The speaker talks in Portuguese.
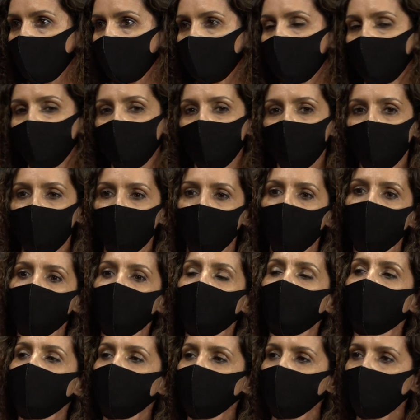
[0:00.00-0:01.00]
tiveram que se
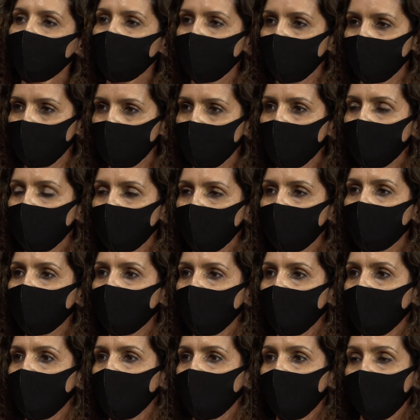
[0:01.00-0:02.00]
adaptar às novas medidas,
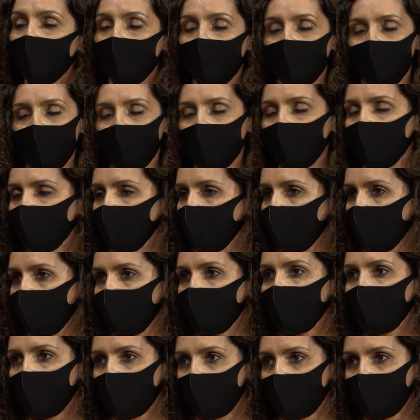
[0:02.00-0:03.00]
a tudo.
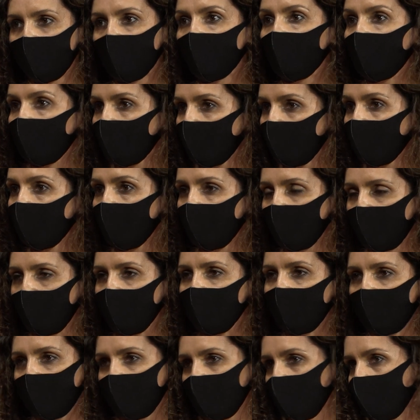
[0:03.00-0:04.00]
Não, não foi
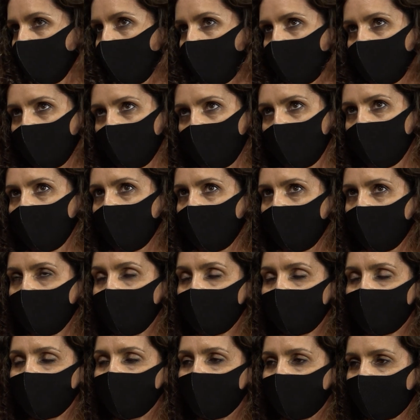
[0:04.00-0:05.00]
fácil, mas acho que
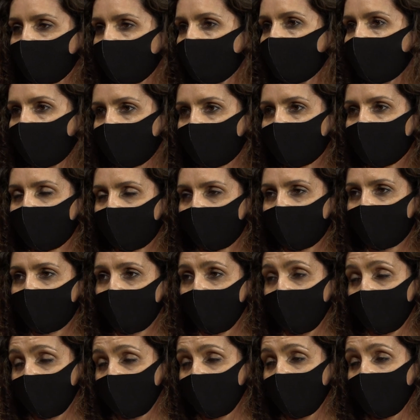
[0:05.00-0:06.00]

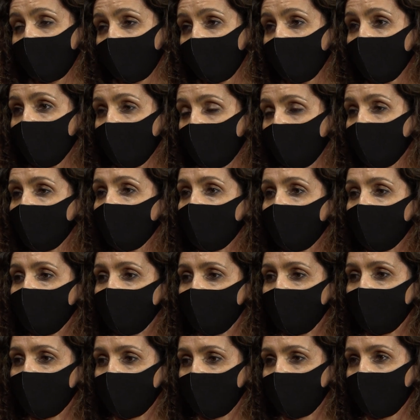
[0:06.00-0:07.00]
até agora, acho
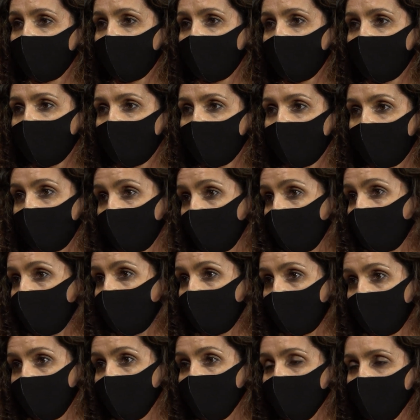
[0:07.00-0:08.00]
que está a
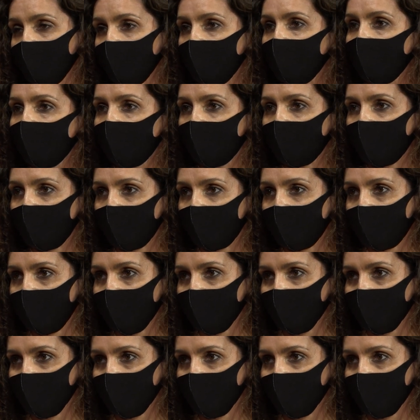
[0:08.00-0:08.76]
ser conseguido. Não é?